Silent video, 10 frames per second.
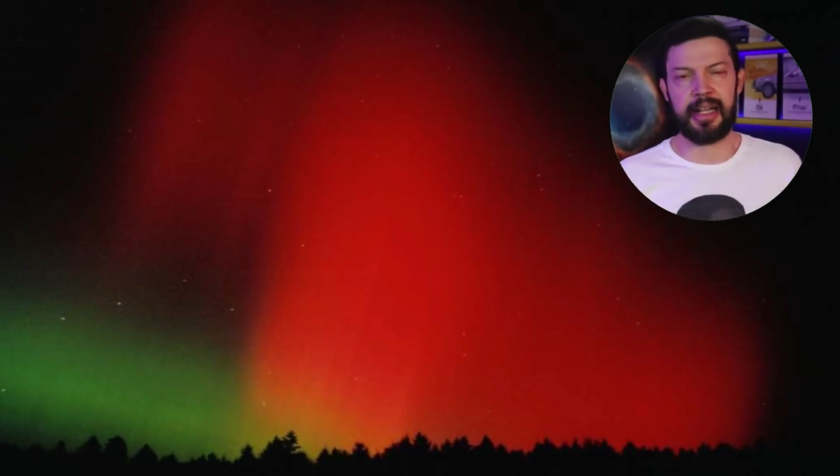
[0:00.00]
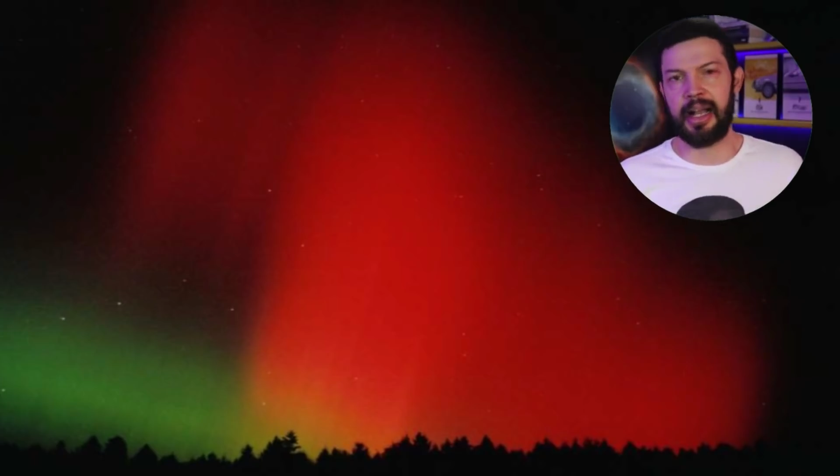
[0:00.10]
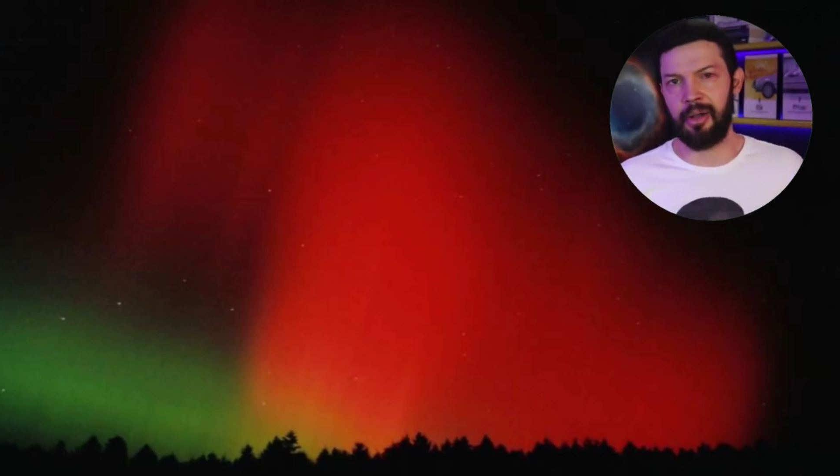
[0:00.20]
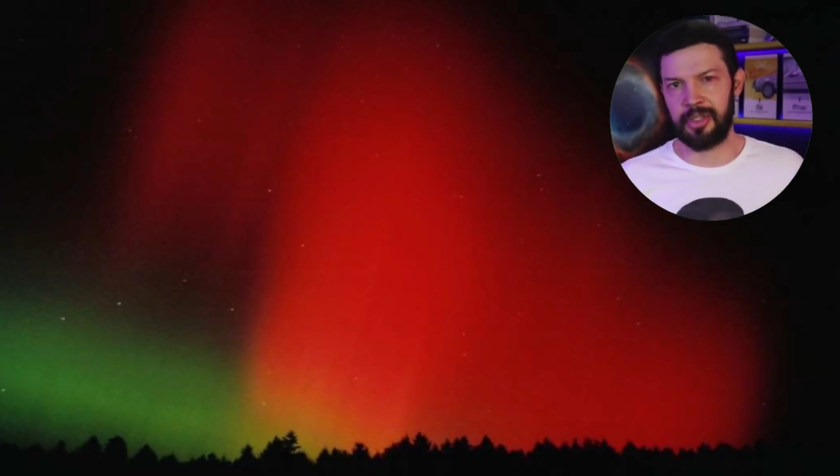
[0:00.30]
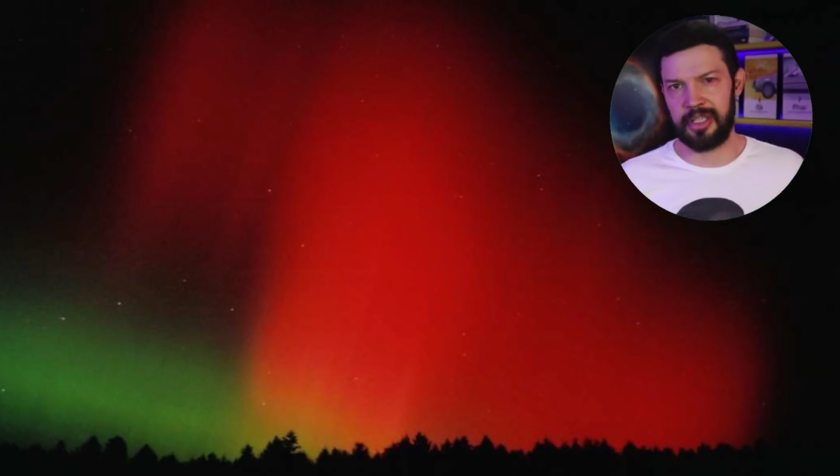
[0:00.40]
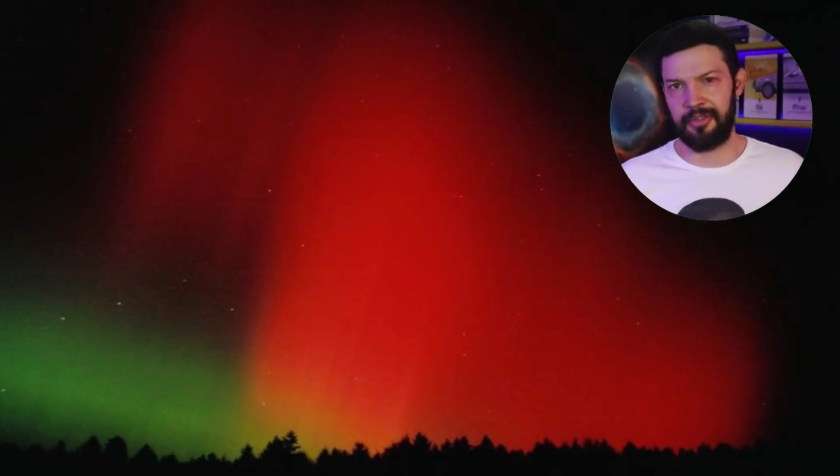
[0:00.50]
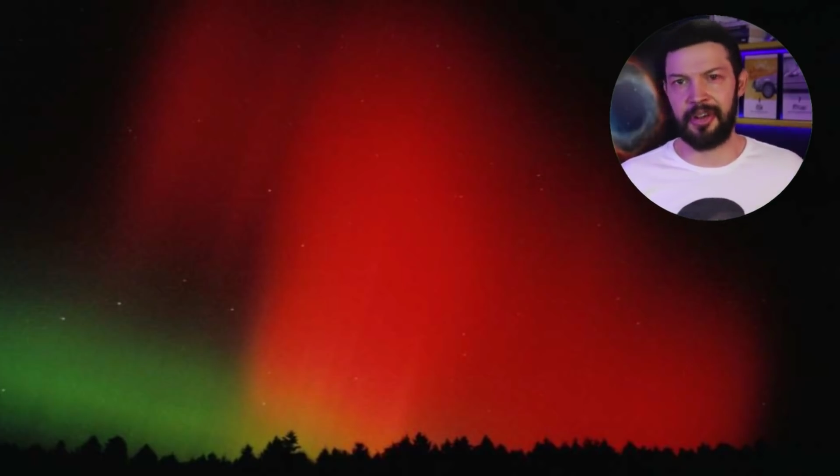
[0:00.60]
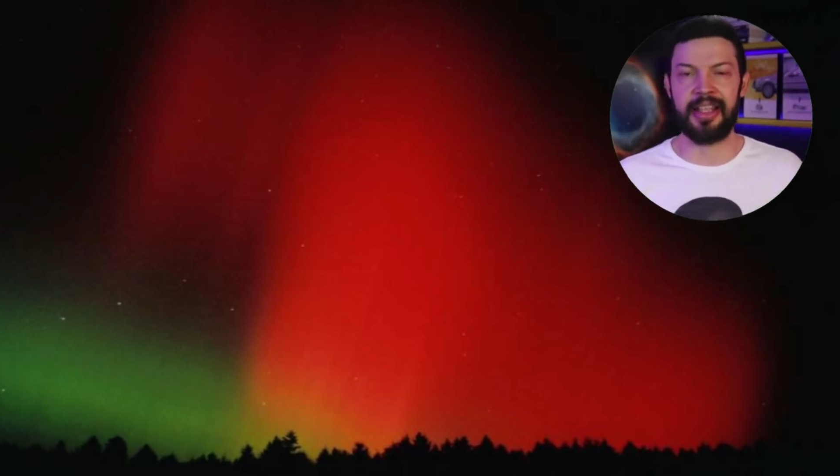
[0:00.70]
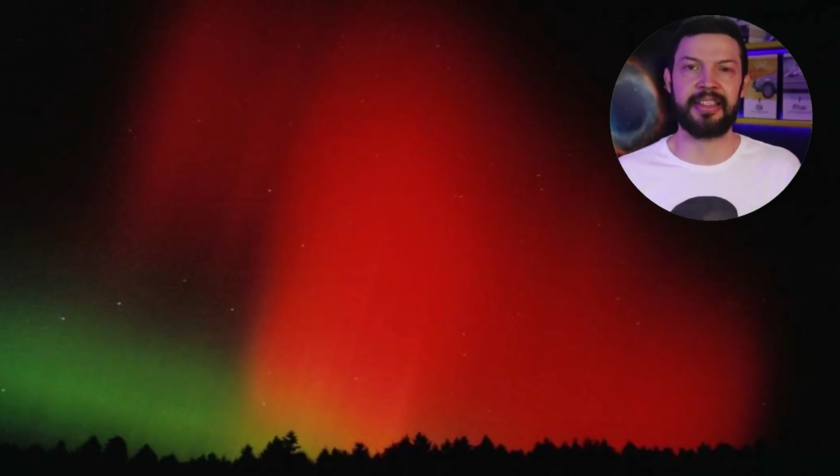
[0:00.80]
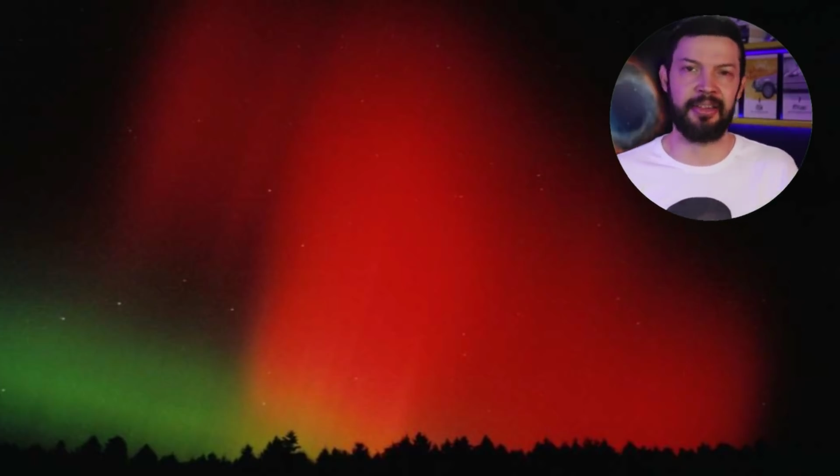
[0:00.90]
cauda de
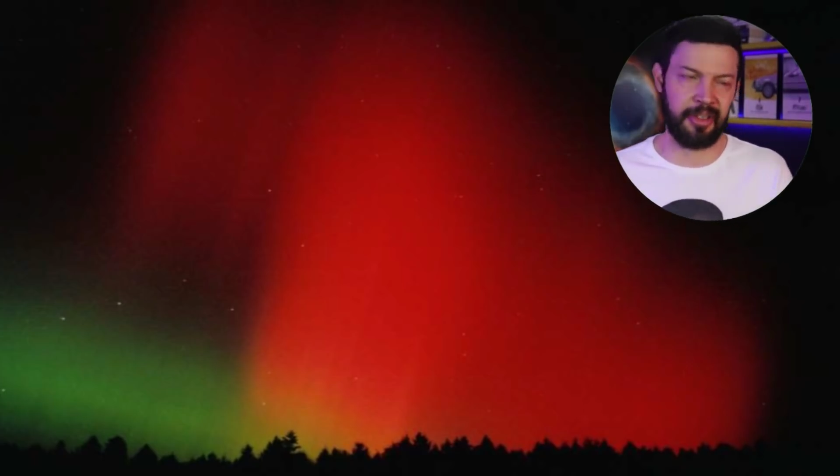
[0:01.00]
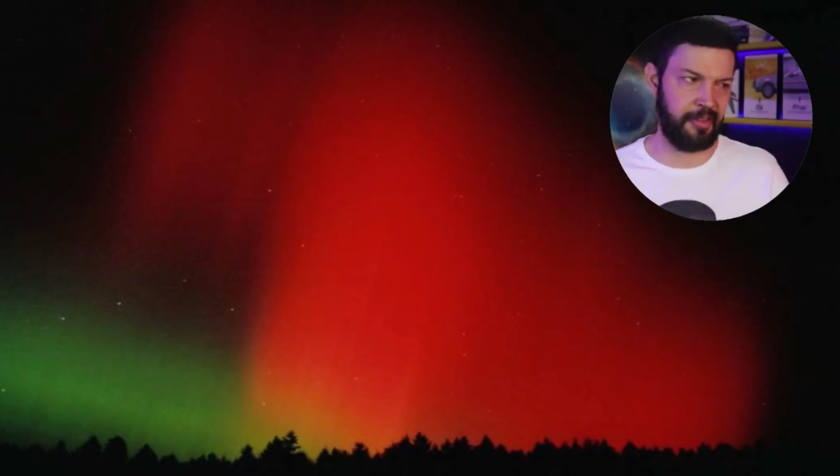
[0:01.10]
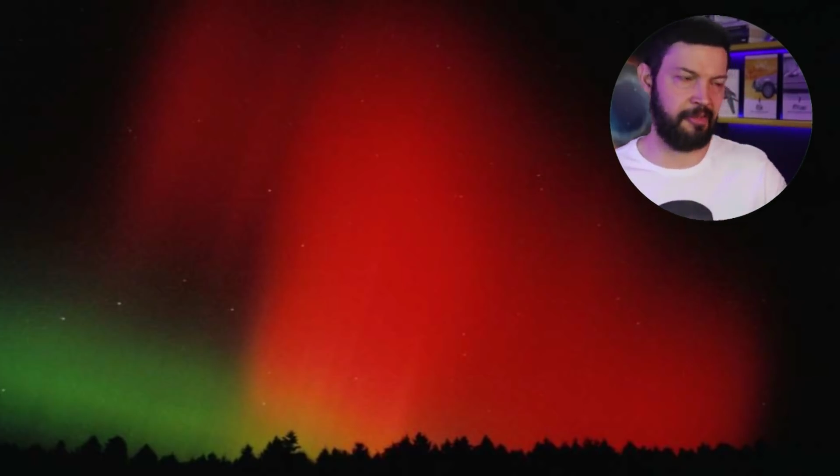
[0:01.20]
fazão que